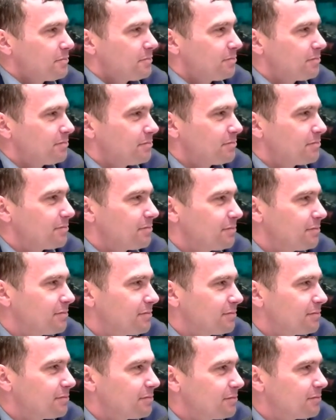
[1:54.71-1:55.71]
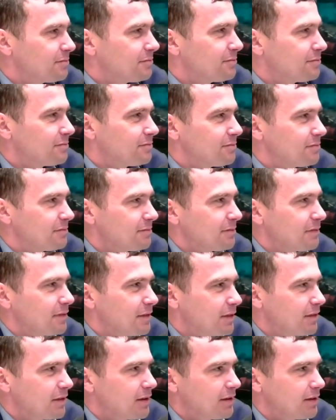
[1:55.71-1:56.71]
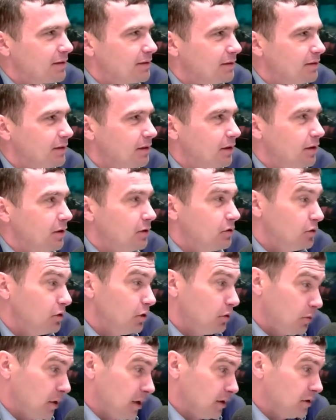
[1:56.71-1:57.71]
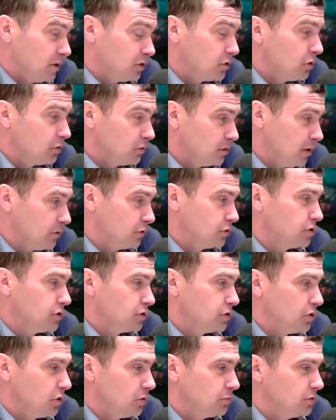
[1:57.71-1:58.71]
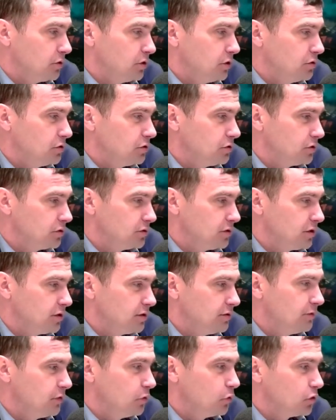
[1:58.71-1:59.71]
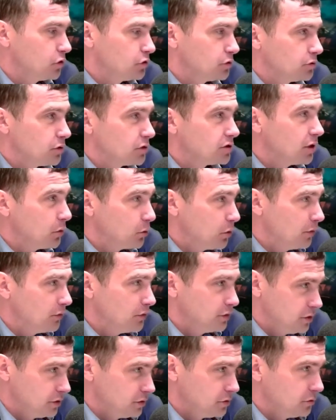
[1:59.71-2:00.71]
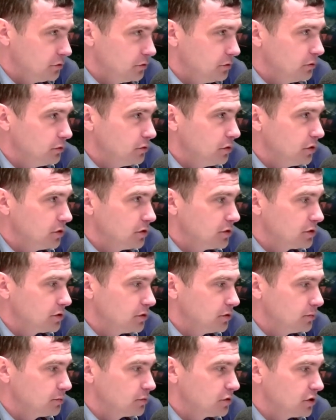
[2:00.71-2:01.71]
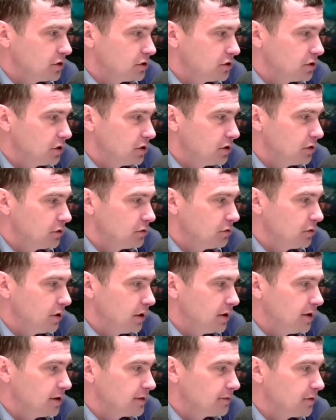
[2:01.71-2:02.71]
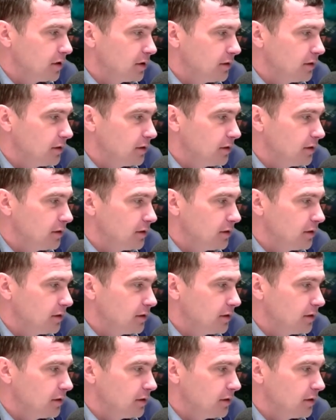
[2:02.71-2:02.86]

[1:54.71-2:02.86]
Krupniczą zamknąć dla ruchu e, samochodów. Dokładnie, to udało się zrobić. Znikit wyłączył to całkowicie z ruchu. To jest przestrzeń, która jest w tej